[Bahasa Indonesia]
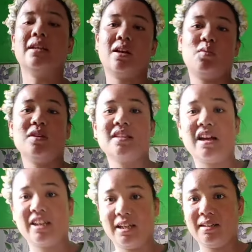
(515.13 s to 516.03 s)

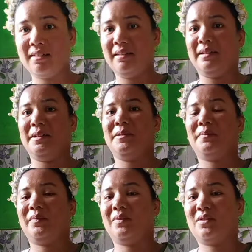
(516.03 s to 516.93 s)
three
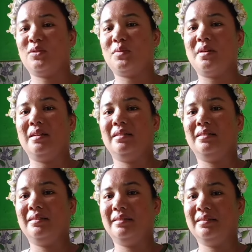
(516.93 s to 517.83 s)
two
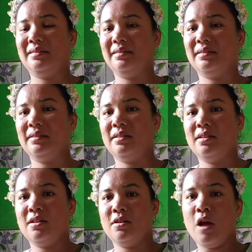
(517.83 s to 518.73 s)
one
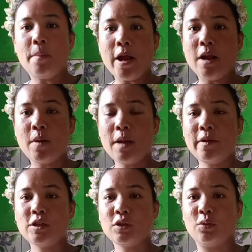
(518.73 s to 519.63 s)
ngapain lama-lama
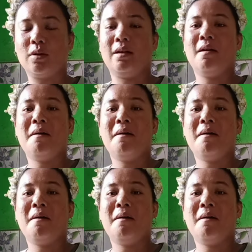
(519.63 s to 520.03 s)
di situ